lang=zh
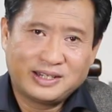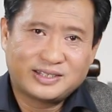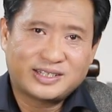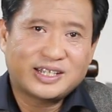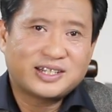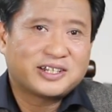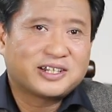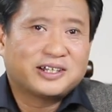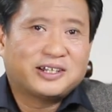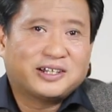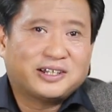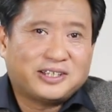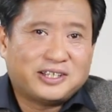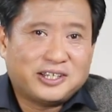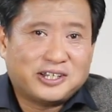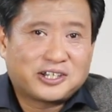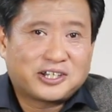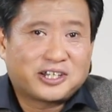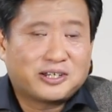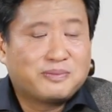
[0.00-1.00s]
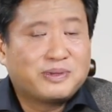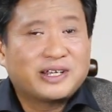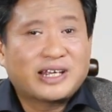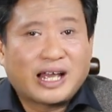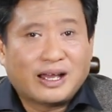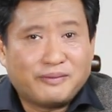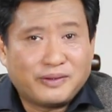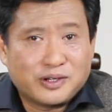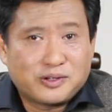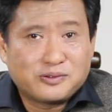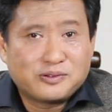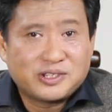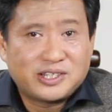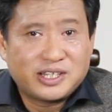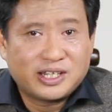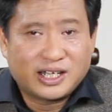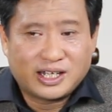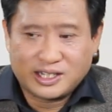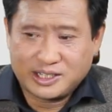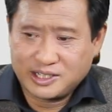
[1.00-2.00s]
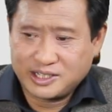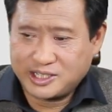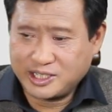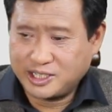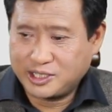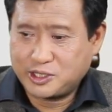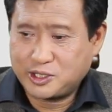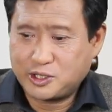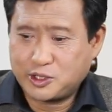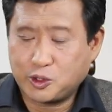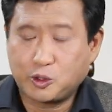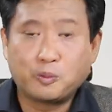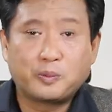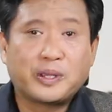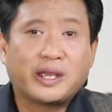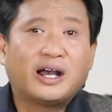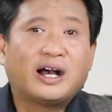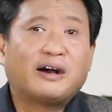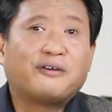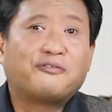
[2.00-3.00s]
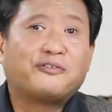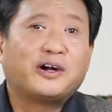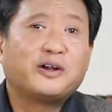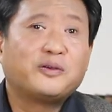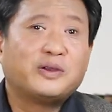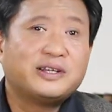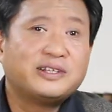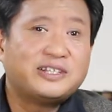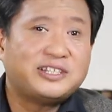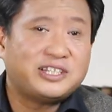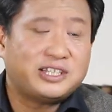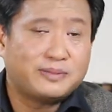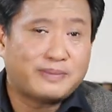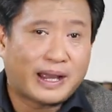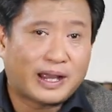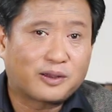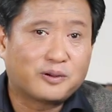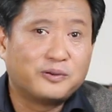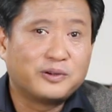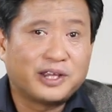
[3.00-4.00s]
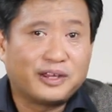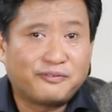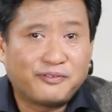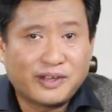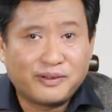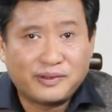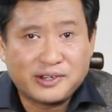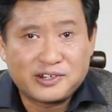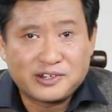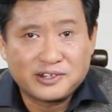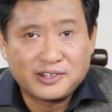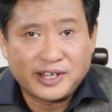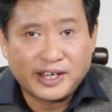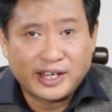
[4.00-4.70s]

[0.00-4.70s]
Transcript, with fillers: 在这个以石门坎为中心啊，这个周边啊，方圆几百公里范围之